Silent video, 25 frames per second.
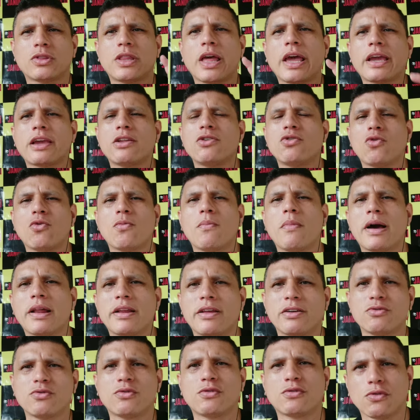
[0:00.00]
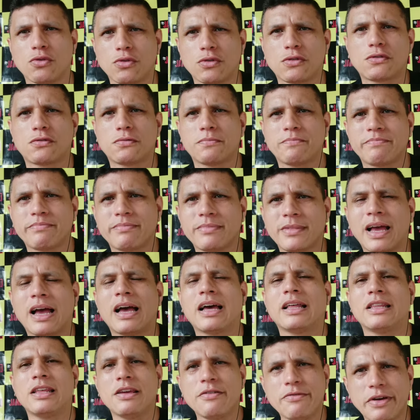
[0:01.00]
técnico Mariano Sousa,
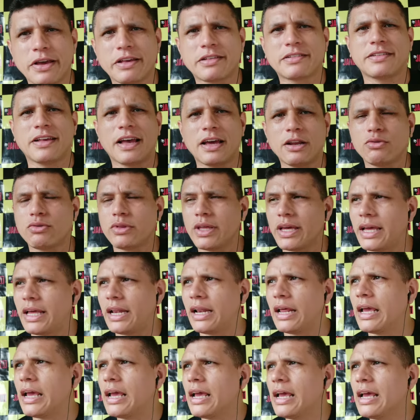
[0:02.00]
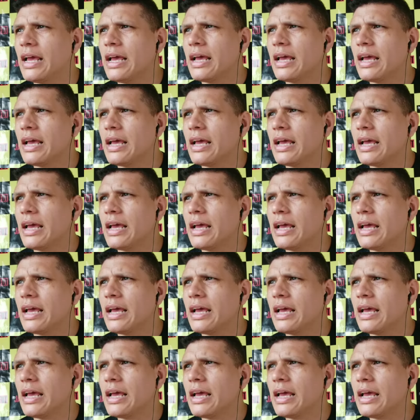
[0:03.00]
Aniversário dele.